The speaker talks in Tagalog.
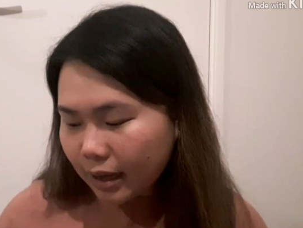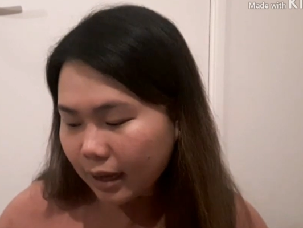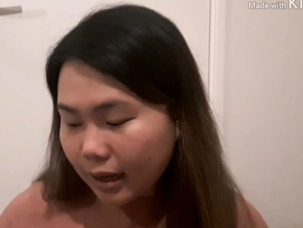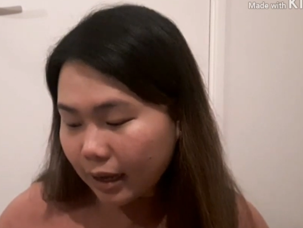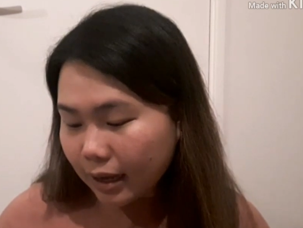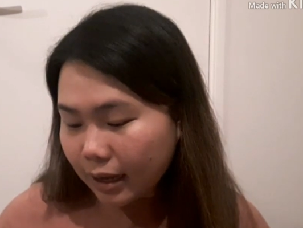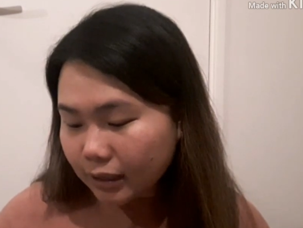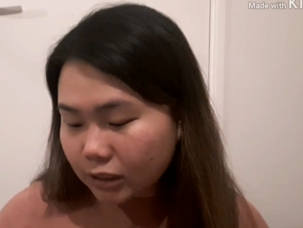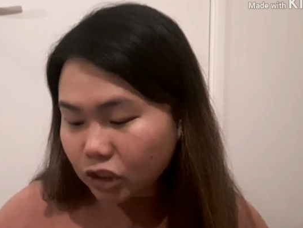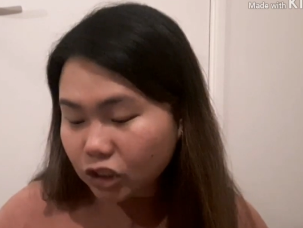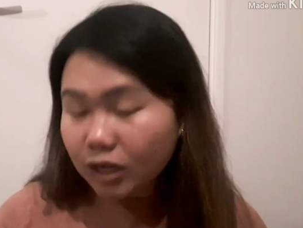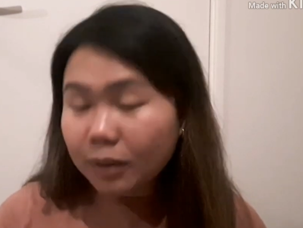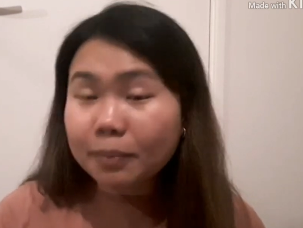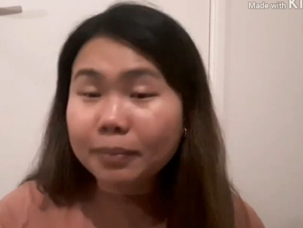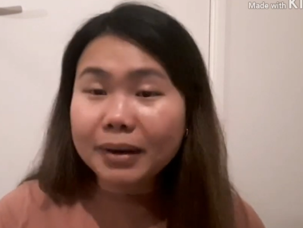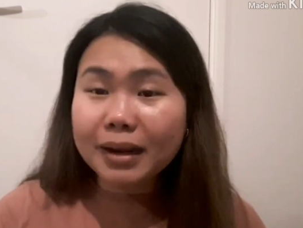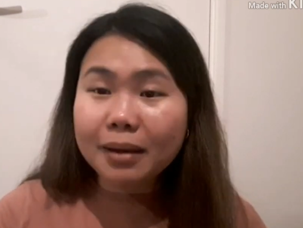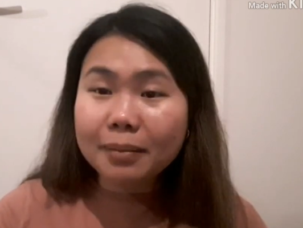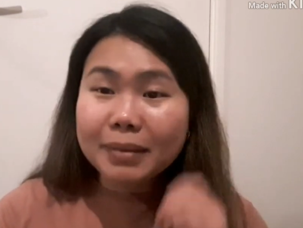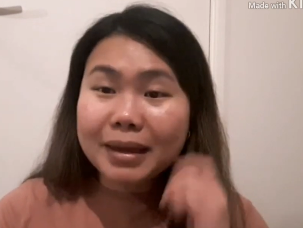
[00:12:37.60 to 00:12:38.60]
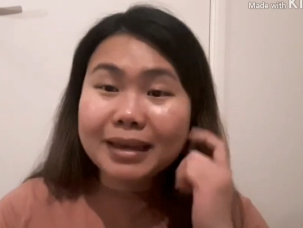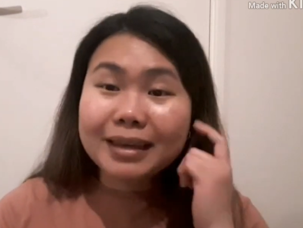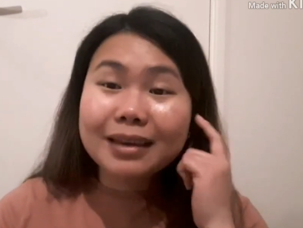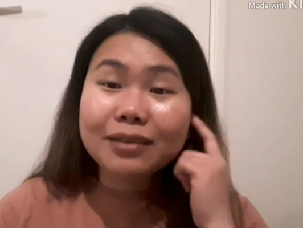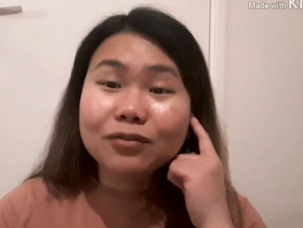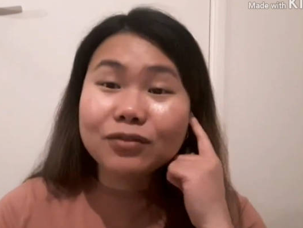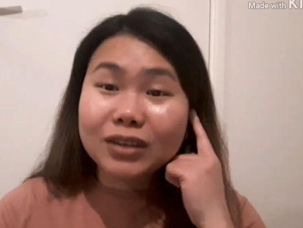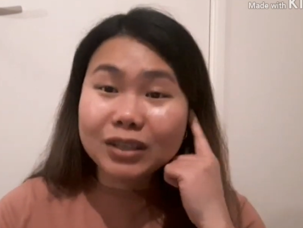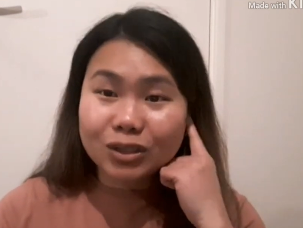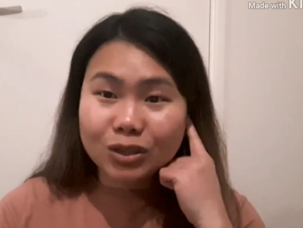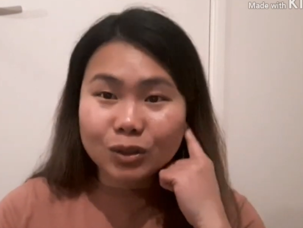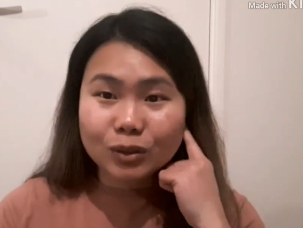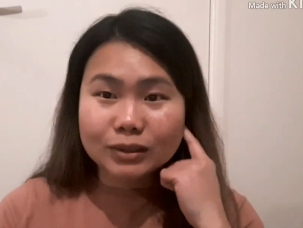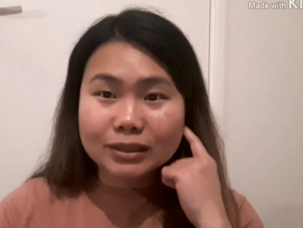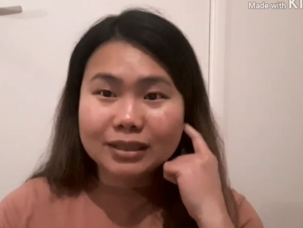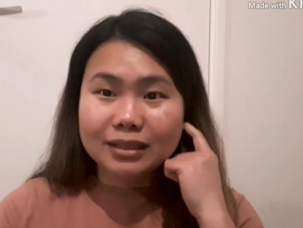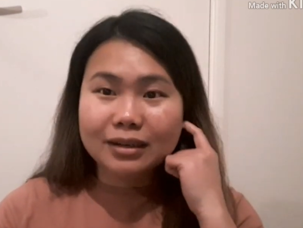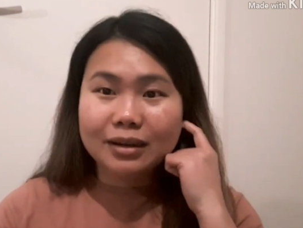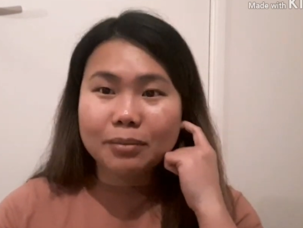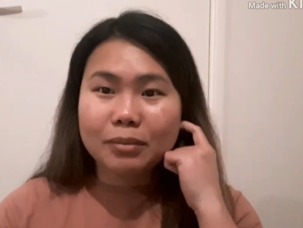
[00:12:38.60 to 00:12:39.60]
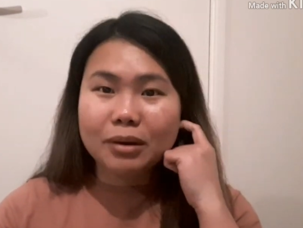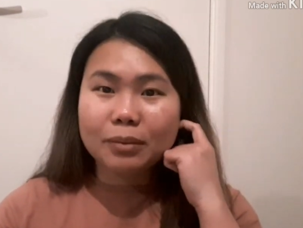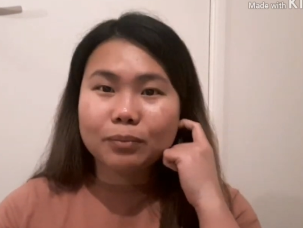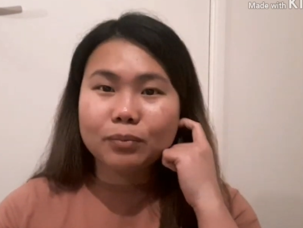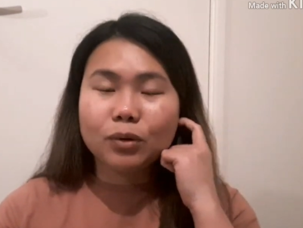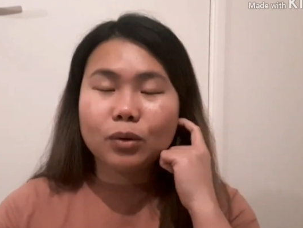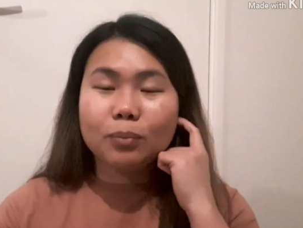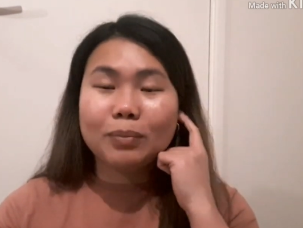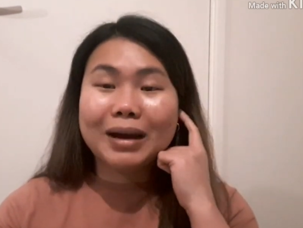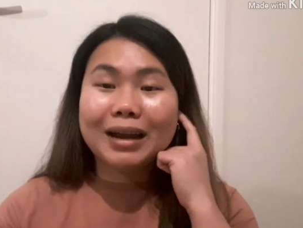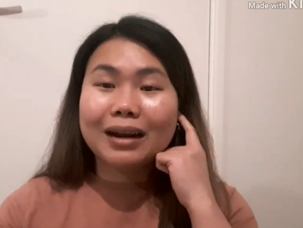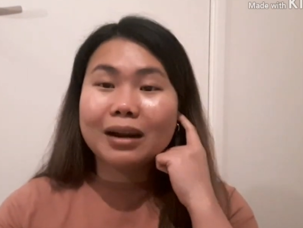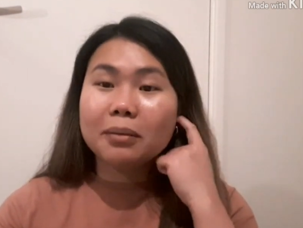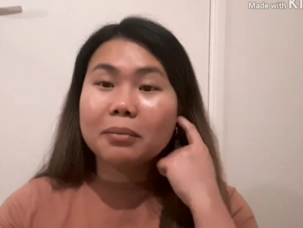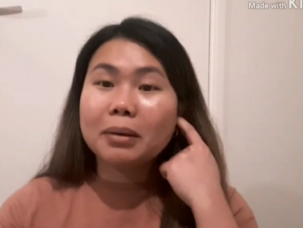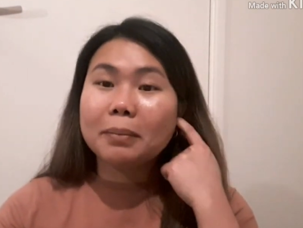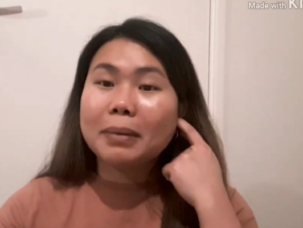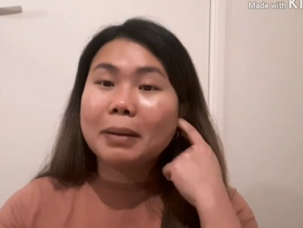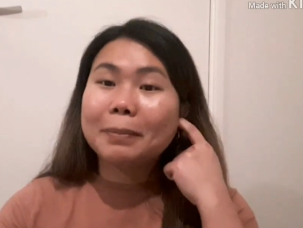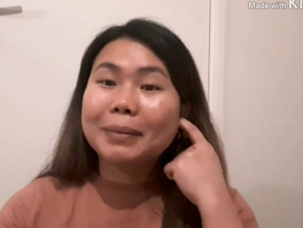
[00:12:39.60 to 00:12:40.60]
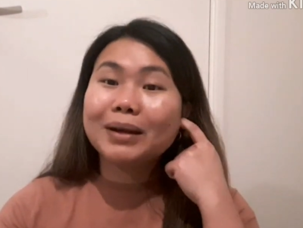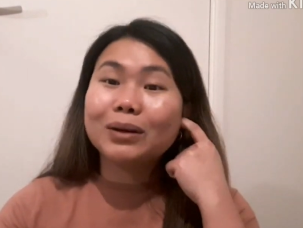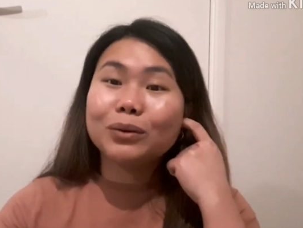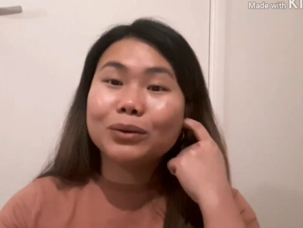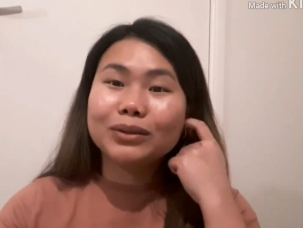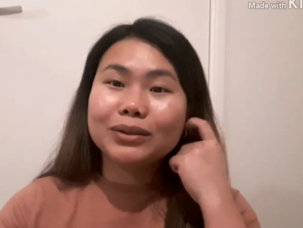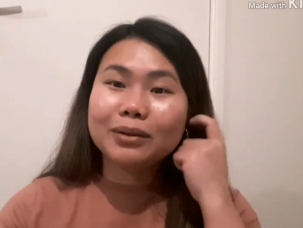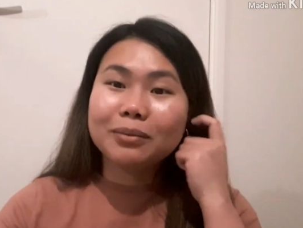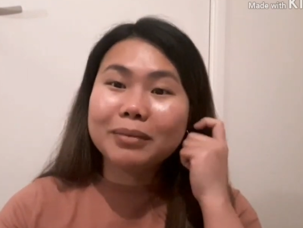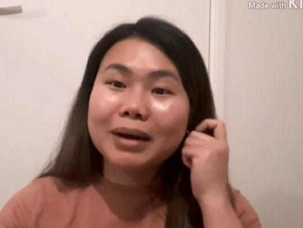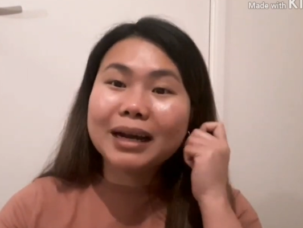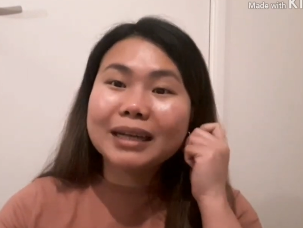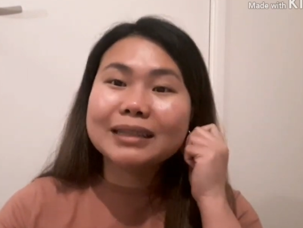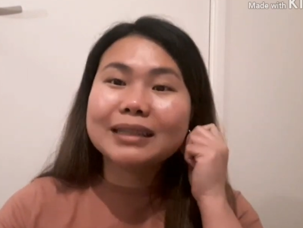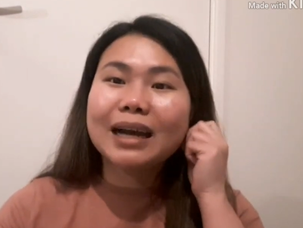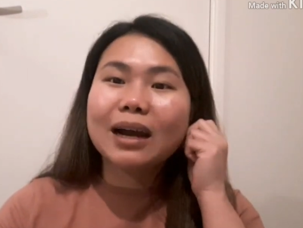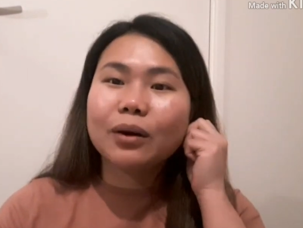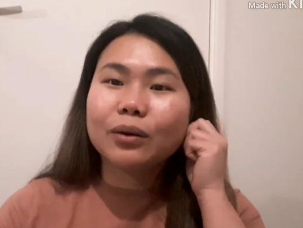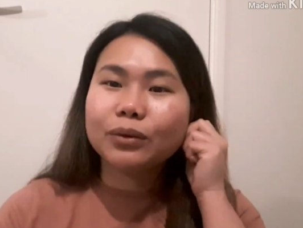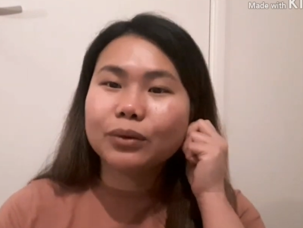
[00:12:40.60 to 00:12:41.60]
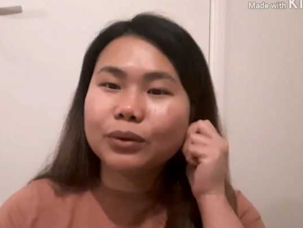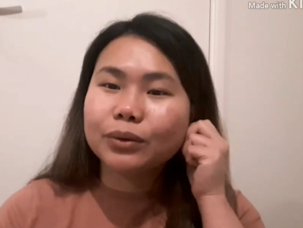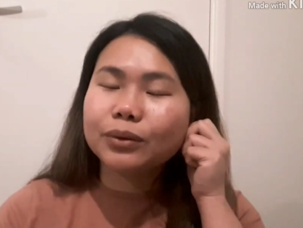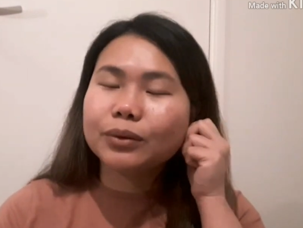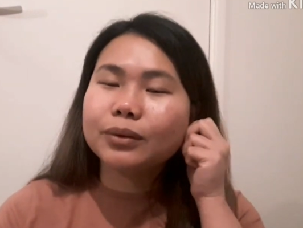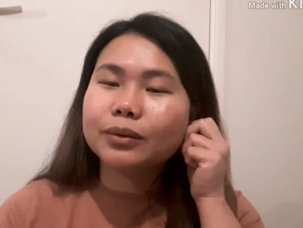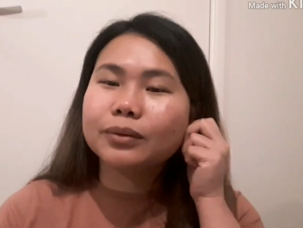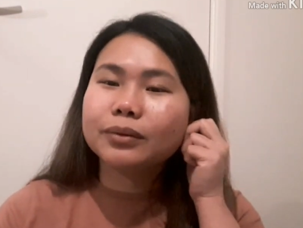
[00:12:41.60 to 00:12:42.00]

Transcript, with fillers: At, syempre, making videos din naman po para mapapanood ng mga tao.